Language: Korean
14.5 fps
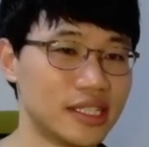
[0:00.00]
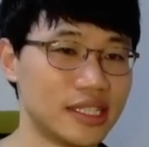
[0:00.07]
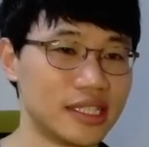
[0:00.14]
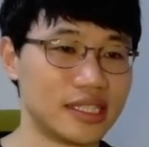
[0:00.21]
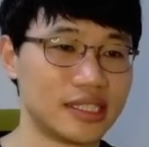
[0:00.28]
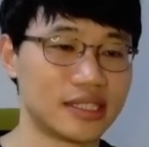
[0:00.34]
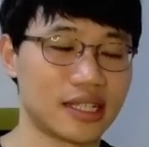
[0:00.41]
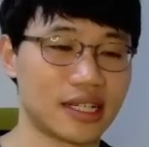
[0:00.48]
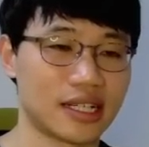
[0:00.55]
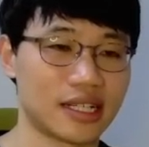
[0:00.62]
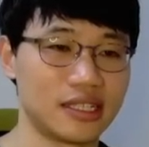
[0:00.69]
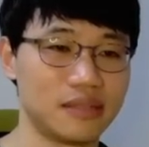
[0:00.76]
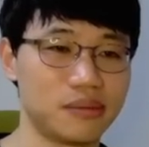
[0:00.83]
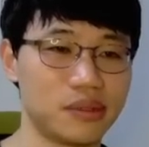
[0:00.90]
자
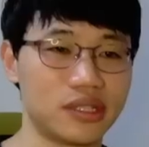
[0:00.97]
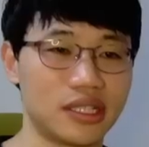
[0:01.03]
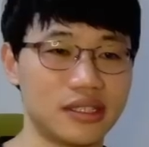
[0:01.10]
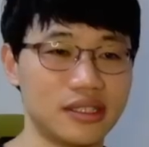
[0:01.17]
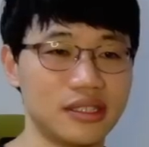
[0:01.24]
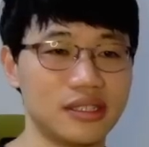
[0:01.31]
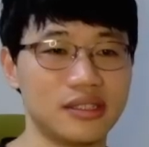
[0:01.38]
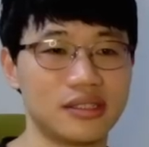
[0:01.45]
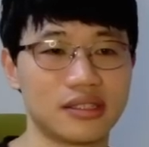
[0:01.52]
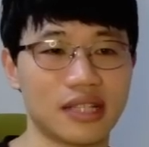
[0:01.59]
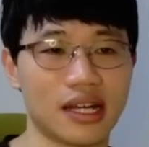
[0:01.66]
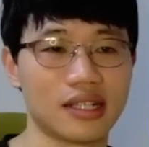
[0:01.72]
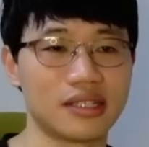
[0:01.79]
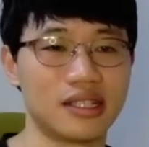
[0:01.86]
이번에는
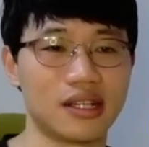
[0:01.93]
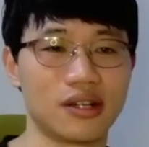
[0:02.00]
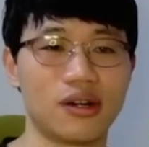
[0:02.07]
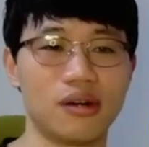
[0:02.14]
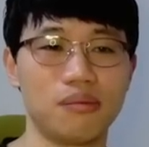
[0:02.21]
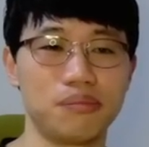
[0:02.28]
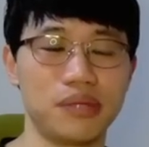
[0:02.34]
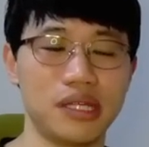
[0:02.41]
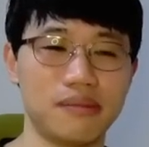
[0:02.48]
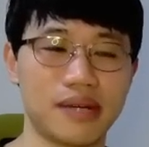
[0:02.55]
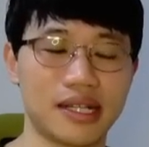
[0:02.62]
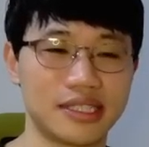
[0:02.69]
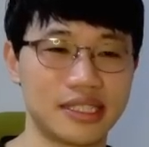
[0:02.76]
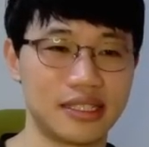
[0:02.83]
나 그냥 커피
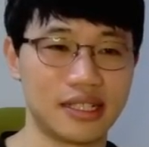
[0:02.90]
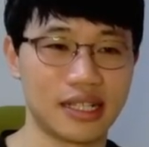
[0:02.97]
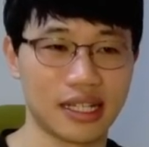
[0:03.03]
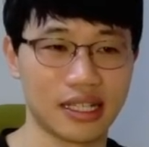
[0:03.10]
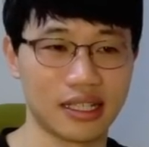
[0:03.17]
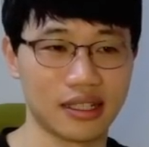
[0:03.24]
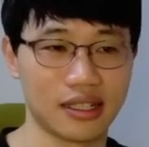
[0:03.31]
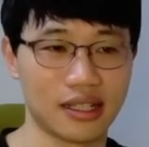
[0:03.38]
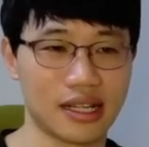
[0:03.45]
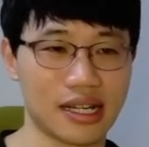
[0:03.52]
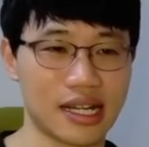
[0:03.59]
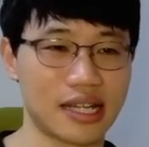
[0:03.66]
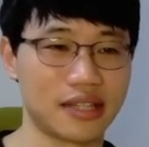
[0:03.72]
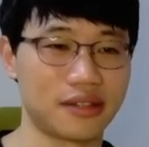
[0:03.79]
마실래
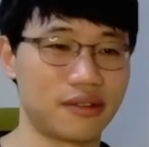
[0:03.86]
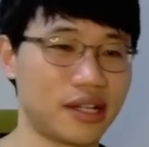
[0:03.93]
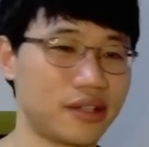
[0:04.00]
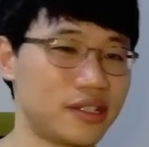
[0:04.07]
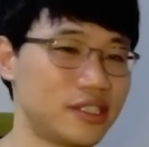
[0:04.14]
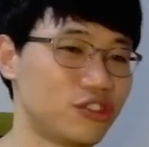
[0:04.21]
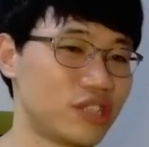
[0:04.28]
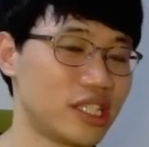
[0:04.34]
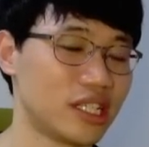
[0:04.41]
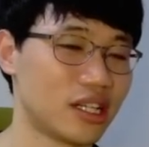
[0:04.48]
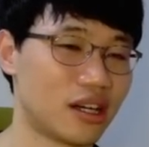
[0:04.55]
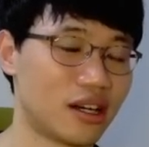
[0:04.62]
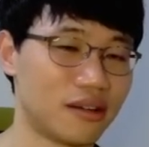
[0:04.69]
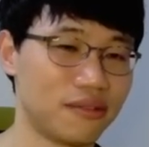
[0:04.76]
I'd rather drink
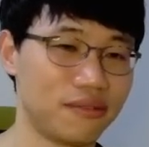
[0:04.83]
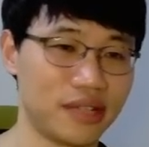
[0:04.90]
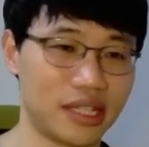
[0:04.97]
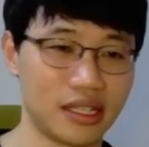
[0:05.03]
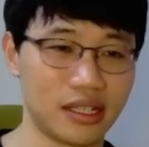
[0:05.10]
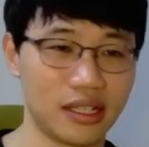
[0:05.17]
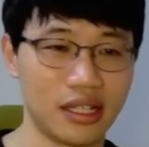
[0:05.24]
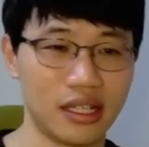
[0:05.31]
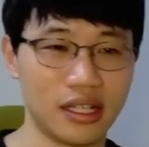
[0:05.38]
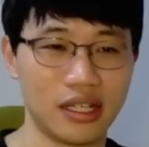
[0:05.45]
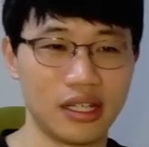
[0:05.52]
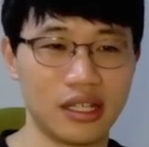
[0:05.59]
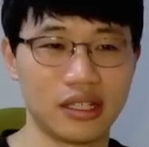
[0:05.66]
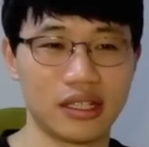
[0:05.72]
coffee
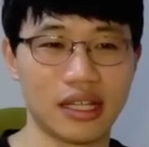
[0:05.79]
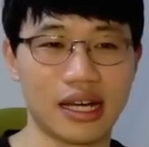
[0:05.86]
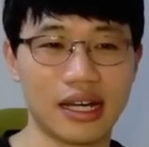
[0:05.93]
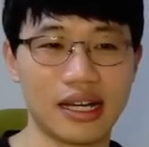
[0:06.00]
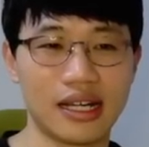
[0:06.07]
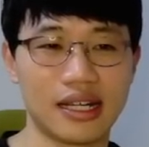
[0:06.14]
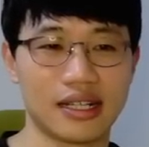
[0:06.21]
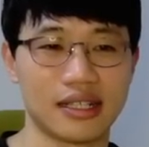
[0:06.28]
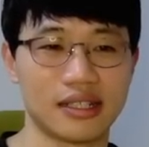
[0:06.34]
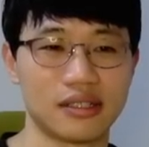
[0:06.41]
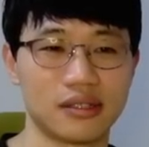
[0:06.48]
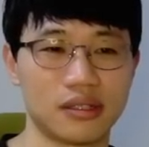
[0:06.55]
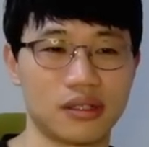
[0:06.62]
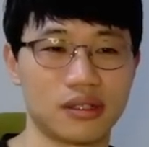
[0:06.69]
나
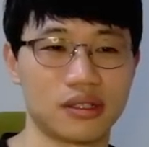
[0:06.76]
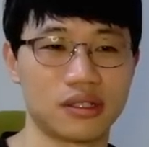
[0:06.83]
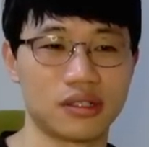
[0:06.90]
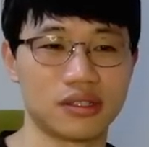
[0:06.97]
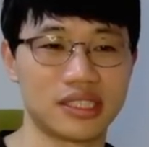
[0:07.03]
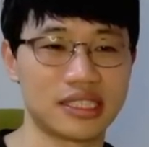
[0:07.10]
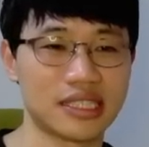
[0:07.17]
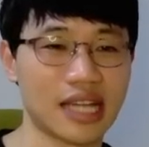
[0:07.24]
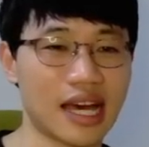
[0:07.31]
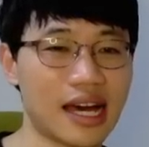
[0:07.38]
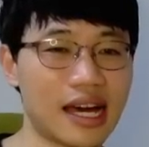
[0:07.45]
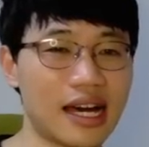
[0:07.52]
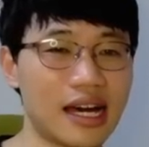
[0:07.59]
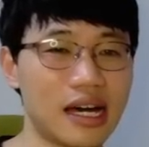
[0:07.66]
어,
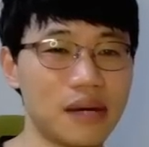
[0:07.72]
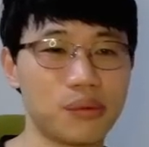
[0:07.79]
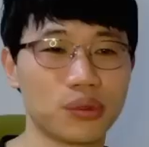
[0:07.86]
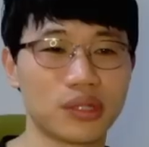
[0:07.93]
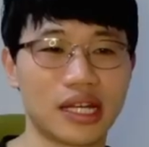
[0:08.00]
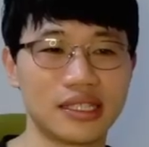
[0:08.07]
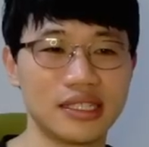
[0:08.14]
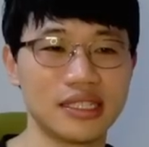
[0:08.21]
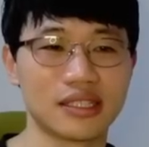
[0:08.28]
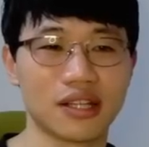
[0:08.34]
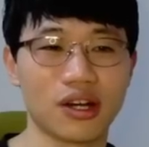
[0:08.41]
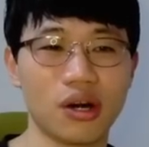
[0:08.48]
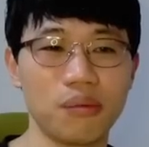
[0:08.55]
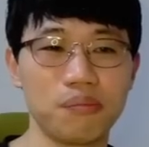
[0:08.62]
차보다는
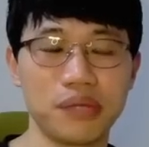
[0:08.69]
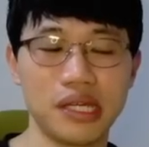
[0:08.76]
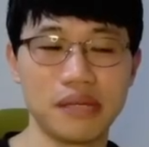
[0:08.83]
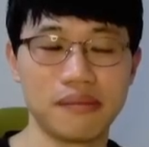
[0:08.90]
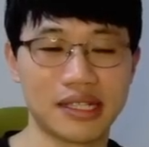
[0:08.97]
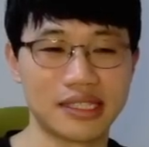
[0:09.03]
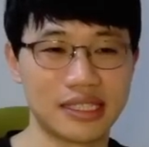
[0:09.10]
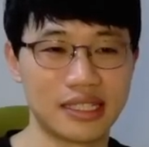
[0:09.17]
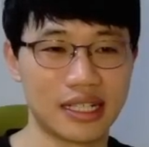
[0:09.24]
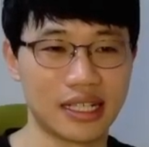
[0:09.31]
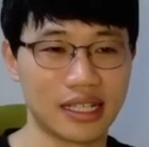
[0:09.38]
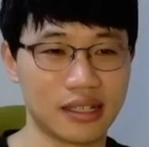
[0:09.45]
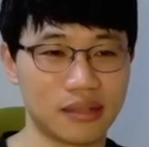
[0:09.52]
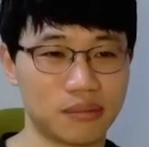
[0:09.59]
커피 마실래
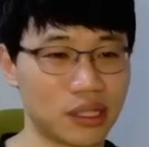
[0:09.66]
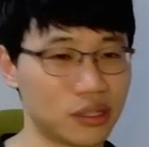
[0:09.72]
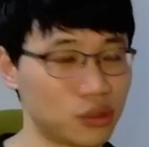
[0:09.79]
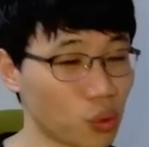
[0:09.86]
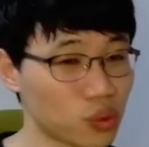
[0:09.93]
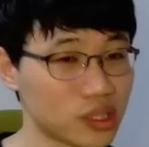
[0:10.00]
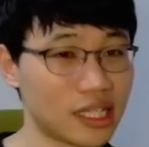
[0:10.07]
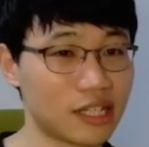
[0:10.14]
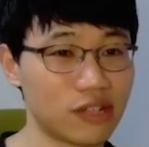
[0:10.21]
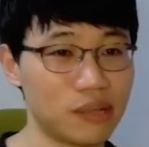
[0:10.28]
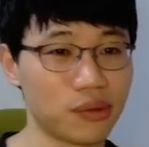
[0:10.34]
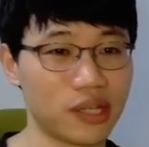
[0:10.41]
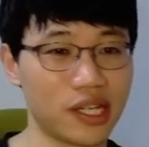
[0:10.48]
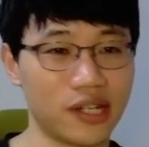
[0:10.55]
뭐, 녹차라고
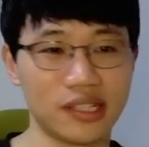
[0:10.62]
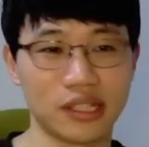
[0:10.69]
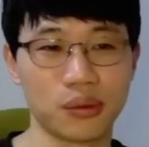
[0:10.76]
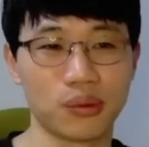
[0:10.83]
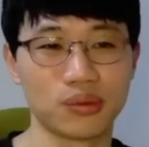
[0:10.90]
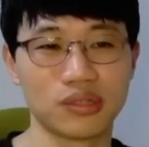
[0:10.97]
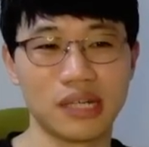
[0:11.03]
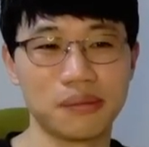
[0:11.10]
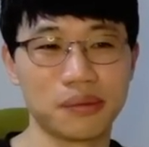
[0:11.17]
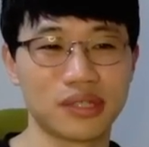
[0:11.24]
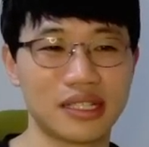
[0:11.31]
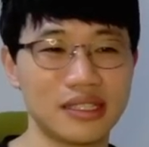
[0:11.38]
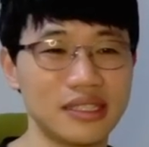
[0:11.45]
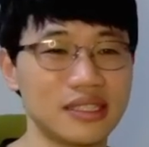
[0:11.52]
해볼게요 나
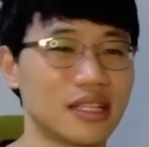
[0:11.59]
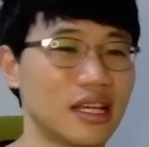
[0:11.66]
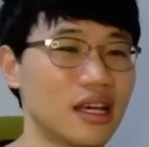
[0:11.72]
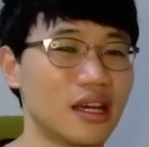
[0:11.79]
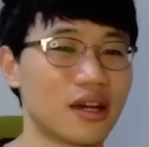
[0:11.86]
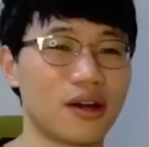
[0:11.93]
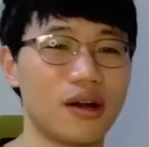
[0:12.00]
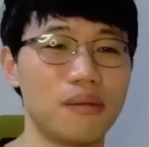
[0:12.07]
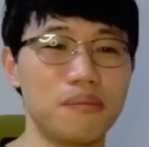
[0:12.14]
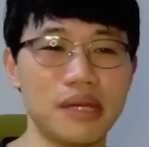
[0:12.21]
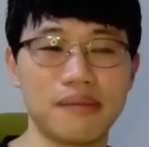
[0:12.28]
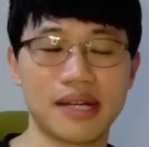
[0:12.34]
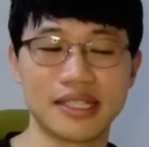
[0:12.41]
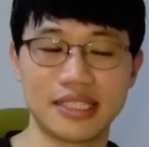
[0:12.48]
녹차보다는 커피
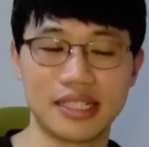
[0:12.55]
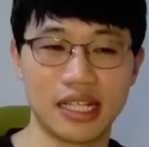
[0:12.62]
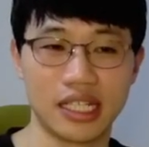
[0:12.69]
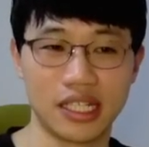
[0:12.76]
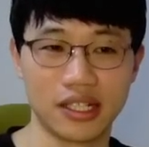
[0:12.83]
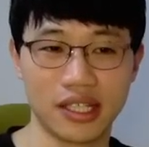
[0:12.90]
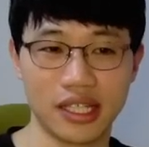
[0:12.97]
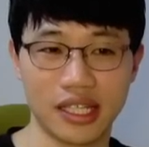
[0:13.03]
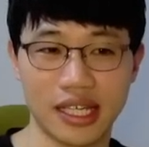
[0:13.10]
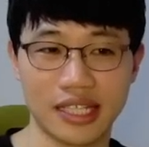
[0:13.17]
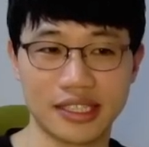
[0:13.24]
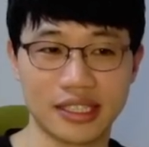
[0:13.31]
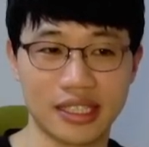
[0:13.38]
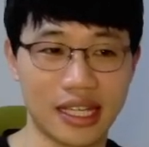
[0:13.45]
마실래 이렇게
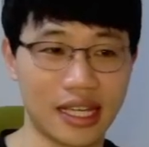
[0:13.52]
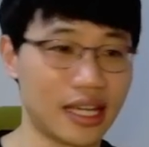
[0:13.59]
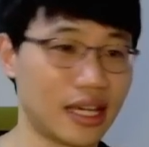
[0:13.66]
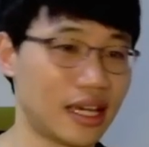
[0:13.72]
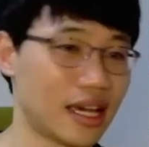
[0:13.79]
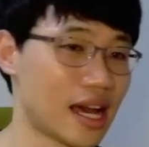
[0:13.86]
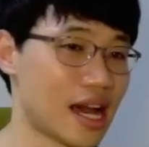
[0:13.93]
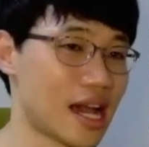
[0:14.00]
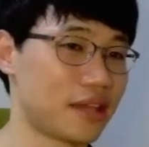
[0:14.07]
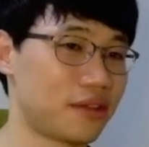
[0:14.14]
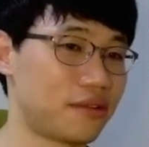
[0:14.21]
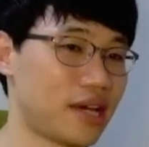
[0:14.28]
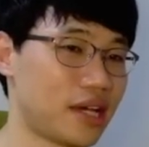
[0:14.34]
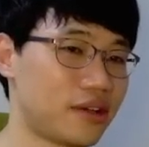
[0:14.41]
얘기하실 때 I'd
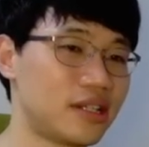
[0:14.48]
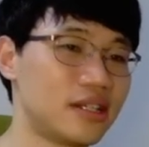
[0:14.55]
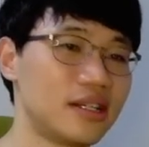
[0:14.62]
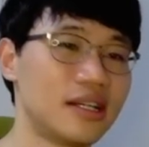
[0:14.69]
rather